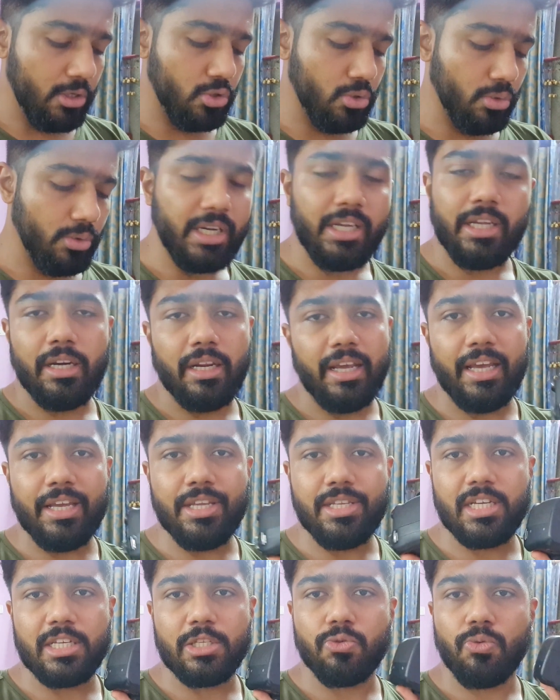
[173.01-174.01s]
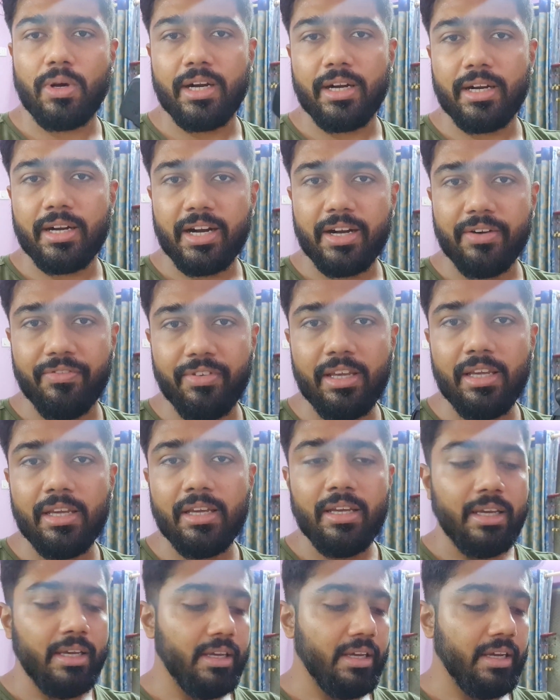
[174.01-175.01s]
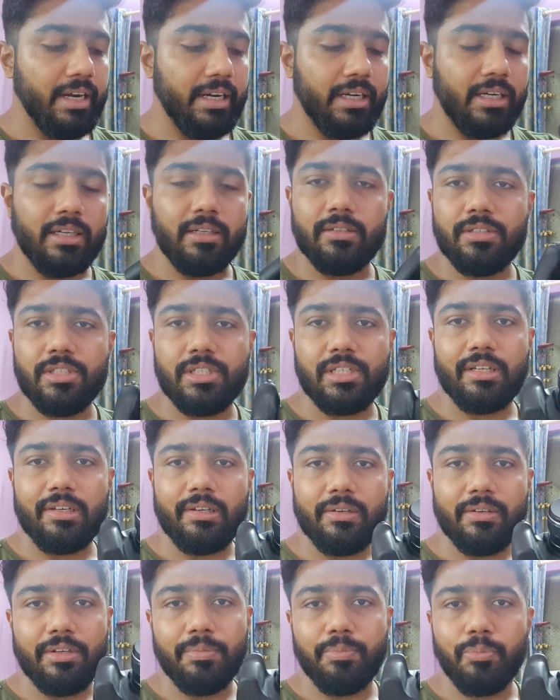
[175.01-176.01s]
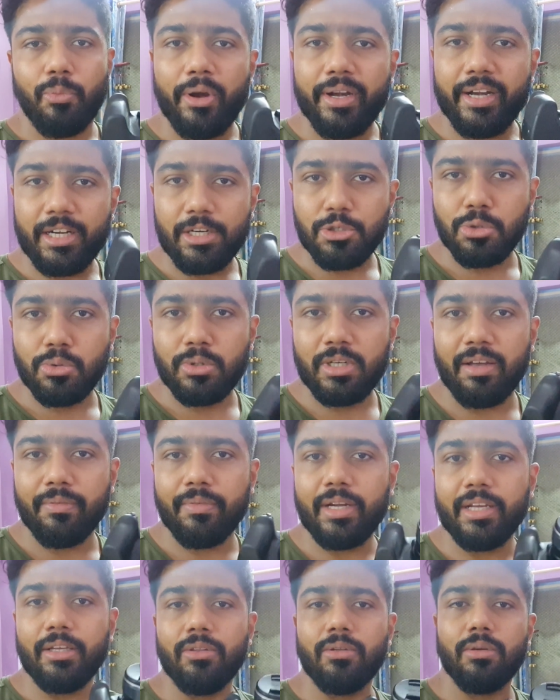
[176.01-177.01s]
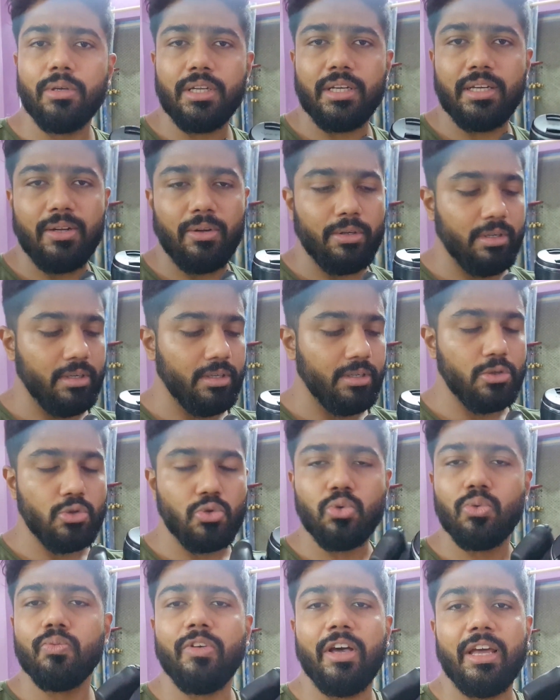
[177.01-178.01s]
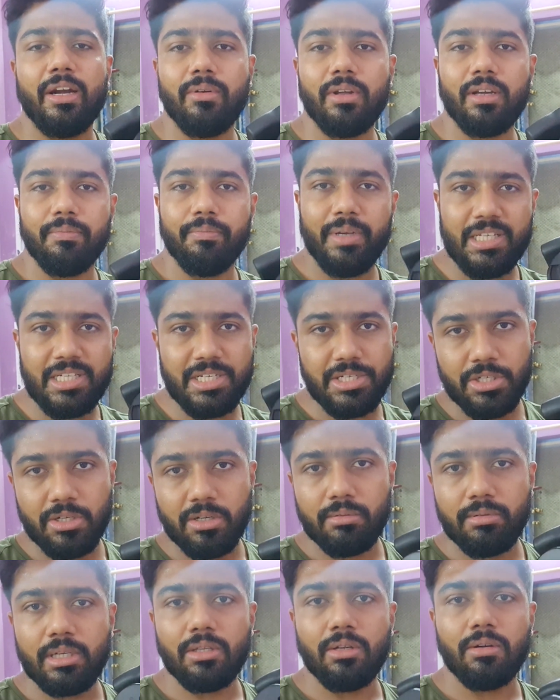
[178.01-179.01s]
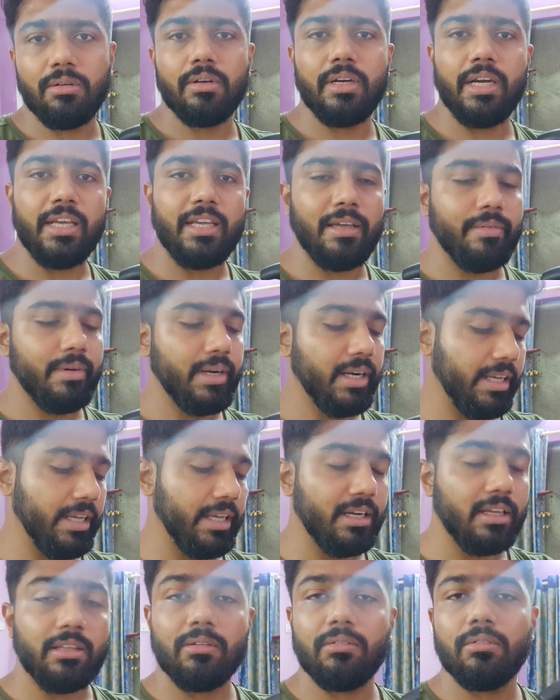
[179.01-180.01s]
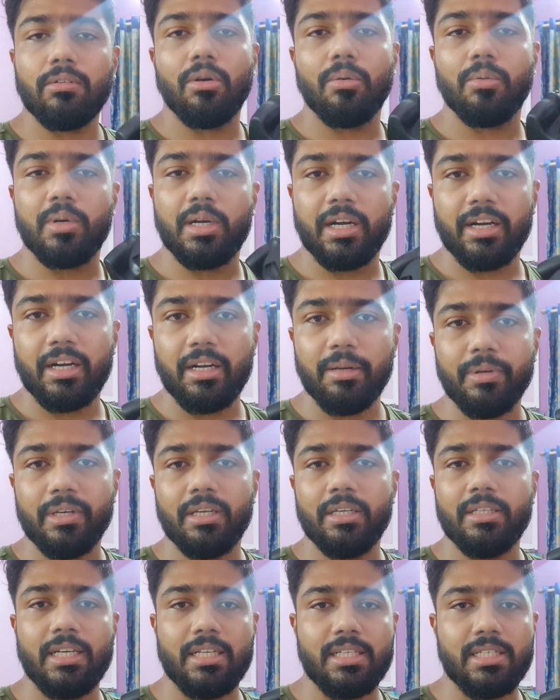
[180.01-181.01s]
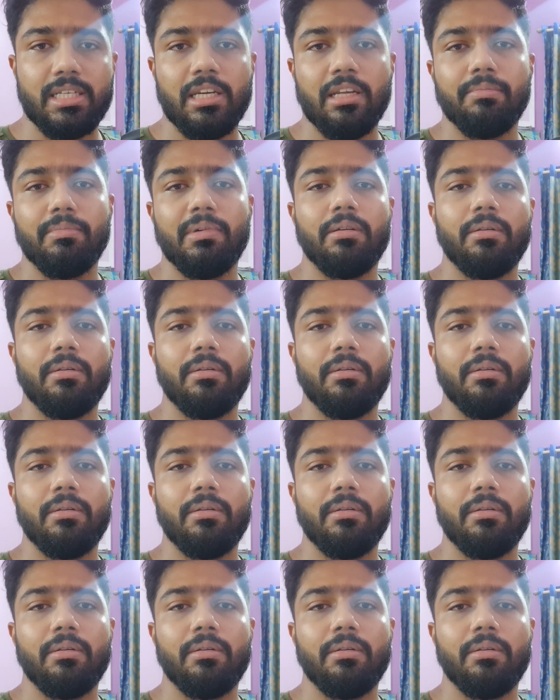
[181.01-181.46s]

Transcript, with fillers: সোনির এইচ এক্স ওয়ান হান্ড্রেড বি এটা হচ্ছে ওই পয়েন্ট অ্যান্ড শ্যুট ক্যামেরা কিন্তু এর জুম ভ্যালুটা বেশি ছিল বলে তখন এই ক্যামেরাটা কেনা তখন অমরনাথ ট্রিপে যাচ্ছিলাম মা